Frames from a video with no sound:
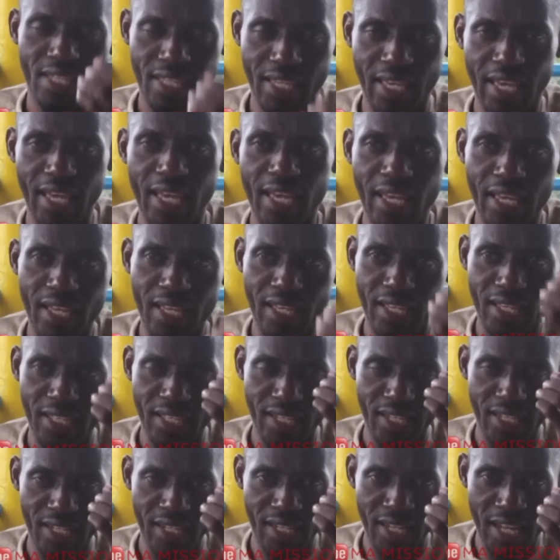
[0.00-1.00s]
que
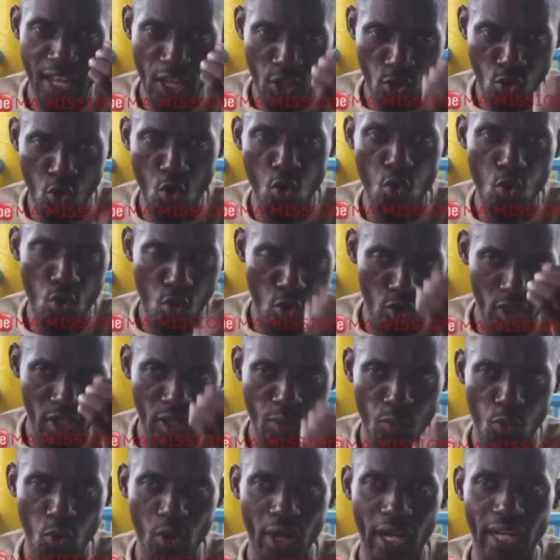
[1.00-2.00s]
le Congo
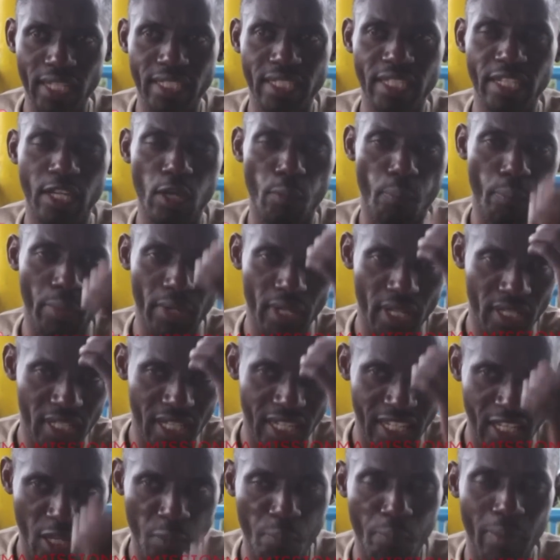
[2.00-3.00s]
démocratique peut
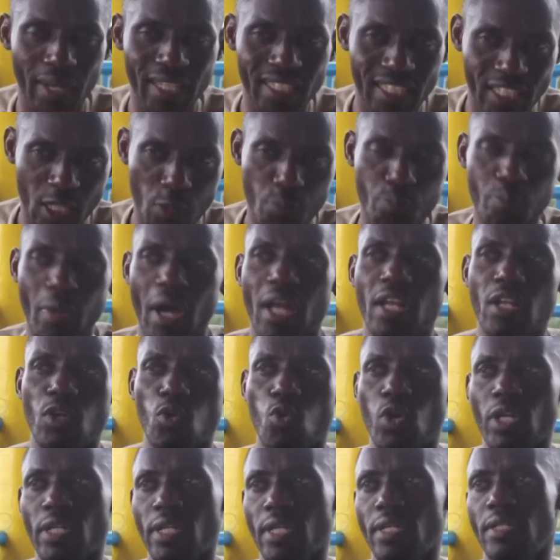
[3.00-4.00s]
être dépassé par le
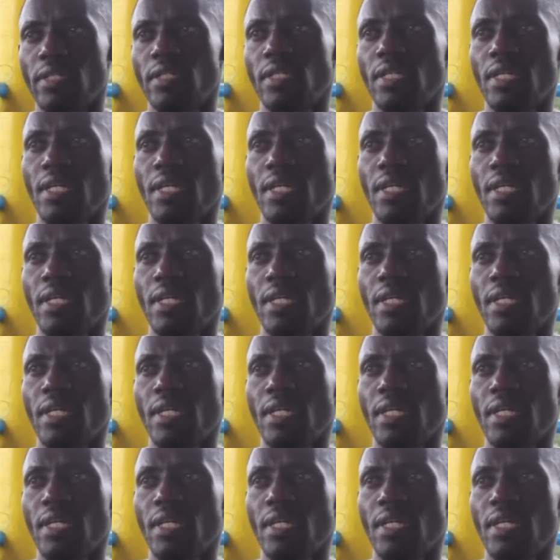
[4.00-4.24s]
Rwanda.